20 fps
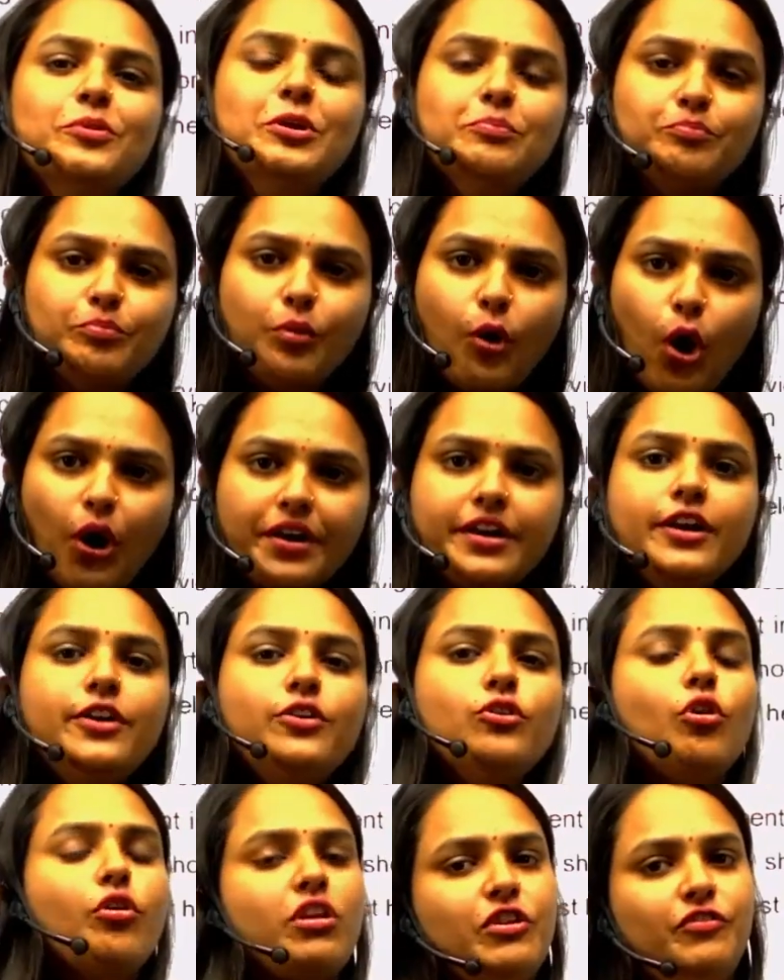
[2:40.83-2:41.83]
इम्पॉर्टेंट
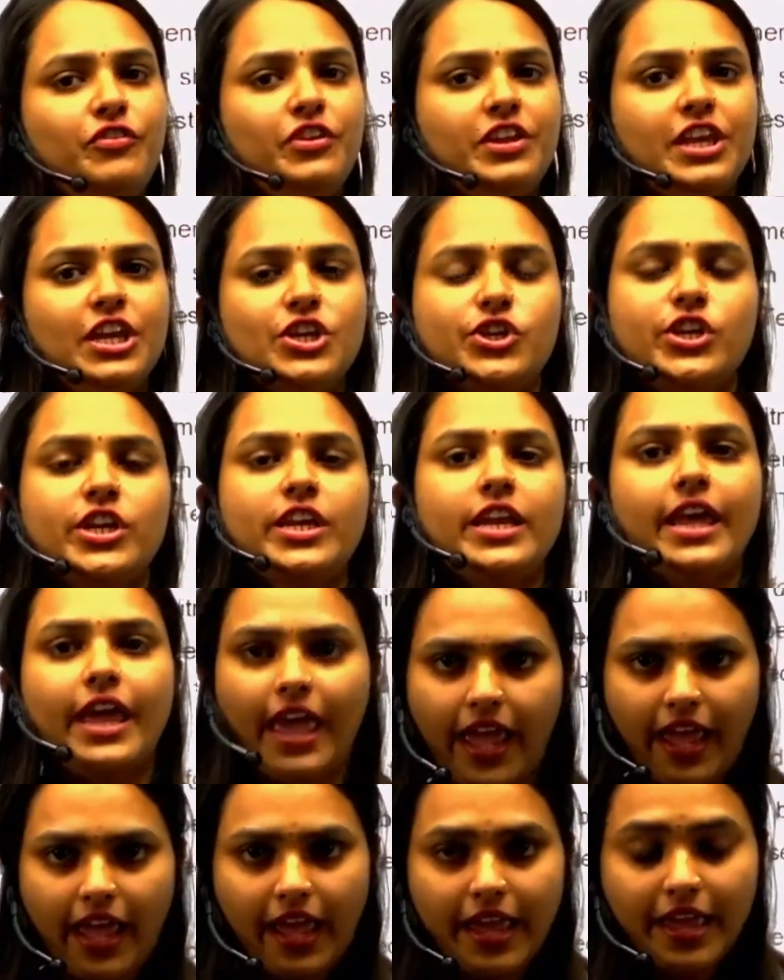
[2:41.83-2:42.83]
नोटिफिकेशन
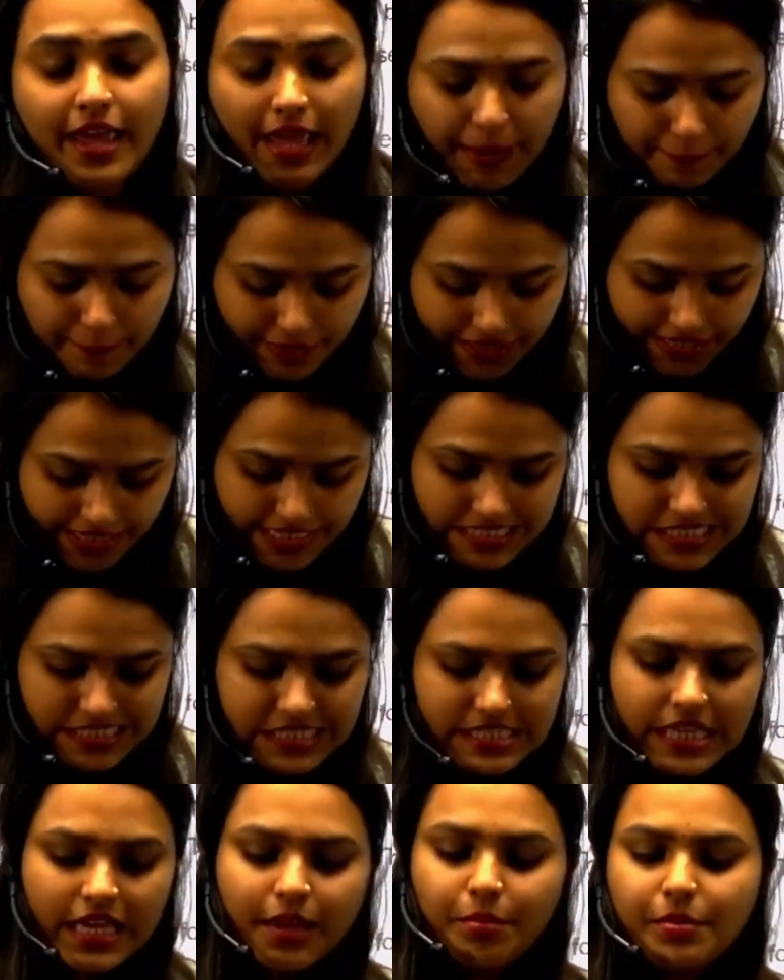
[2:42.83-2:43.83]
है बट
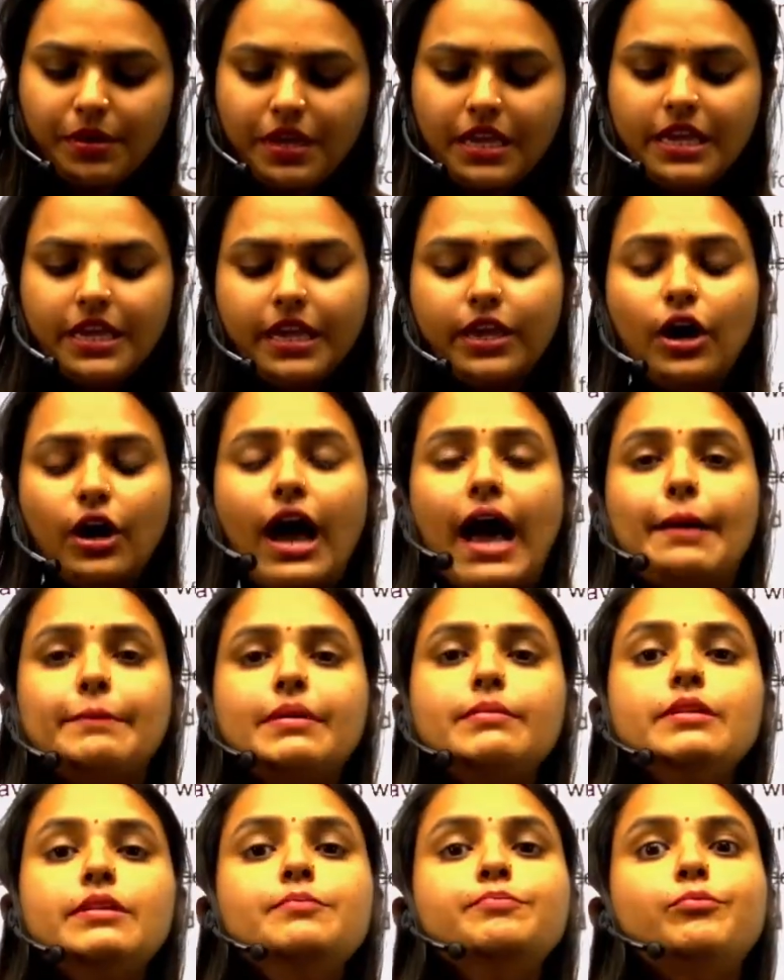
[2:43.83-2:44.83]
इससे भी क्या
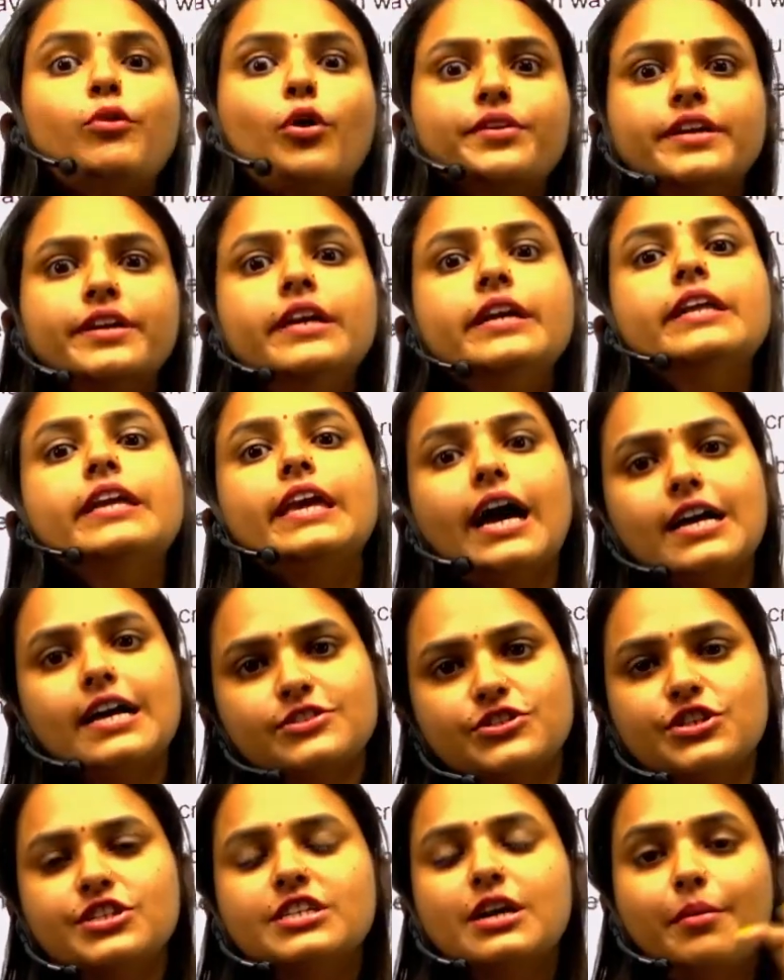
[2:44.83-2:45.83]
मैम इम्पॉर्टेंट क्या
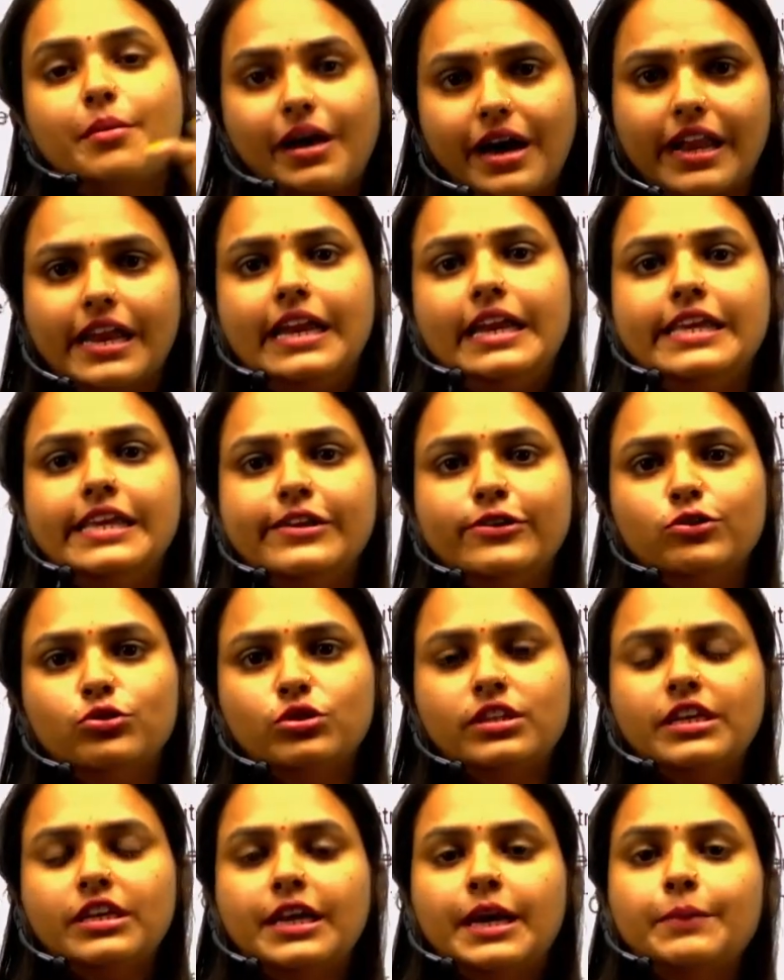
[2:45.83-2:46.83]
चीज़ हमारे लिए
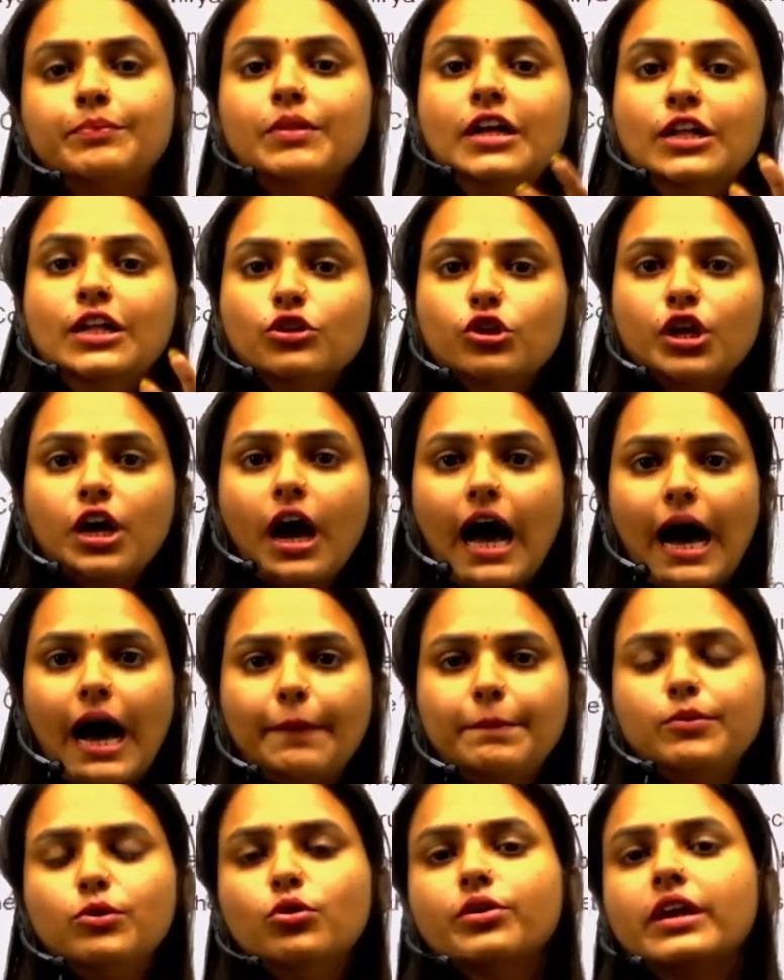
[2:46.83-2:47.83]
होती है तो ये
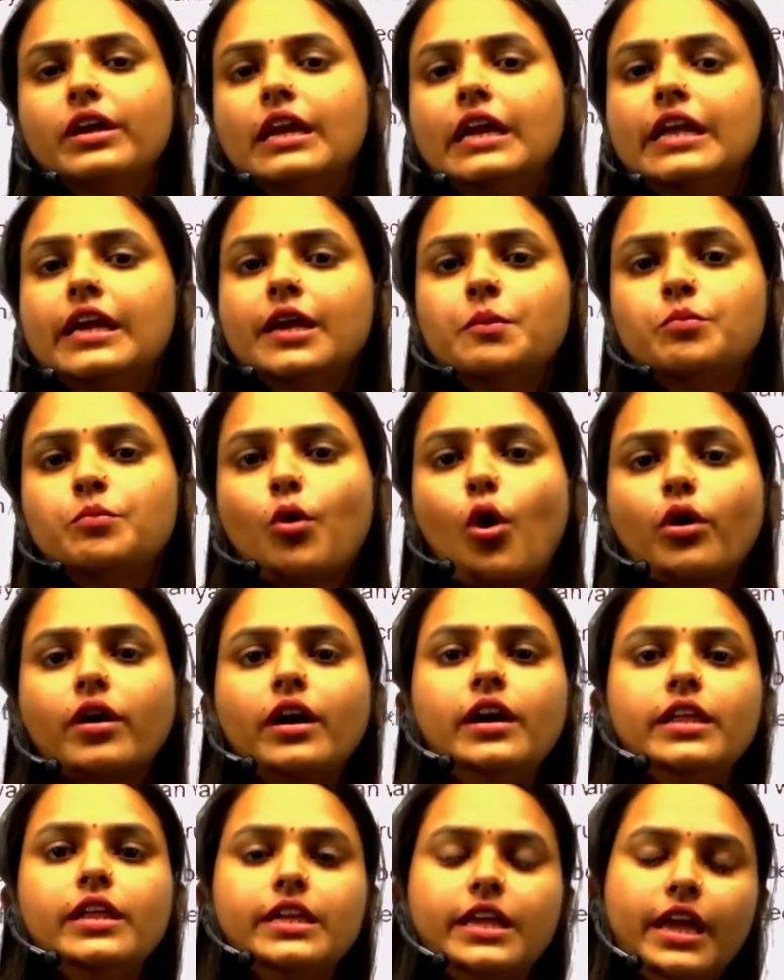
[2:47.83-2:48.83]
आप लोगों के लिए
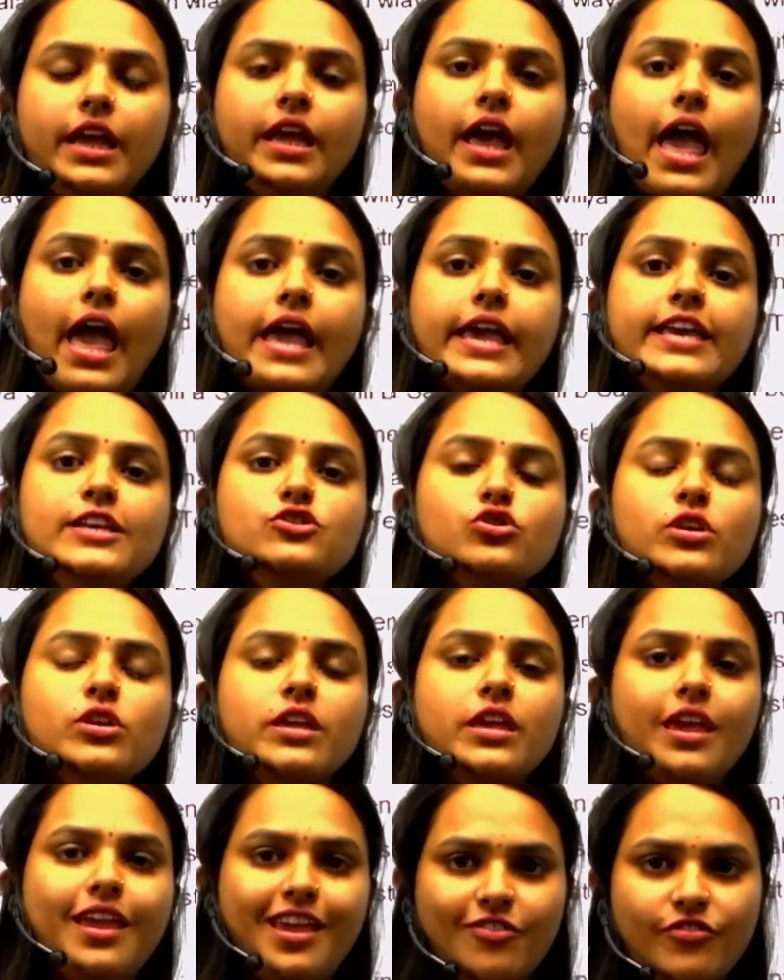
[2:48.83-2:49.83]
इम्पॉर्टेंट ये है कि जो
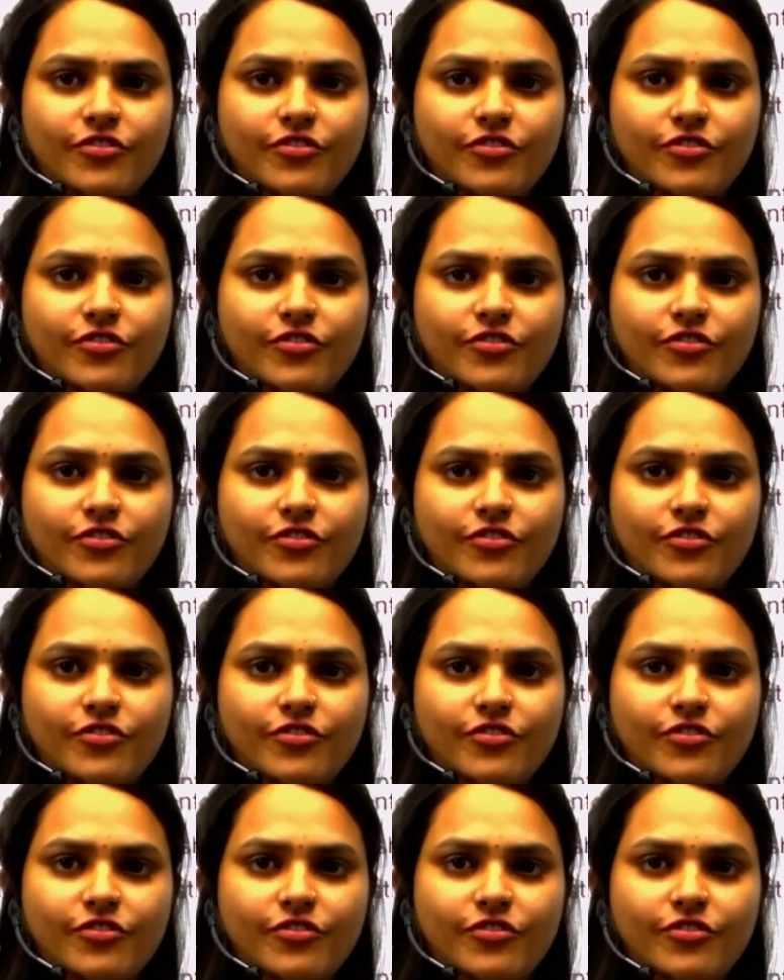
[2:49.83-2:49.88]
के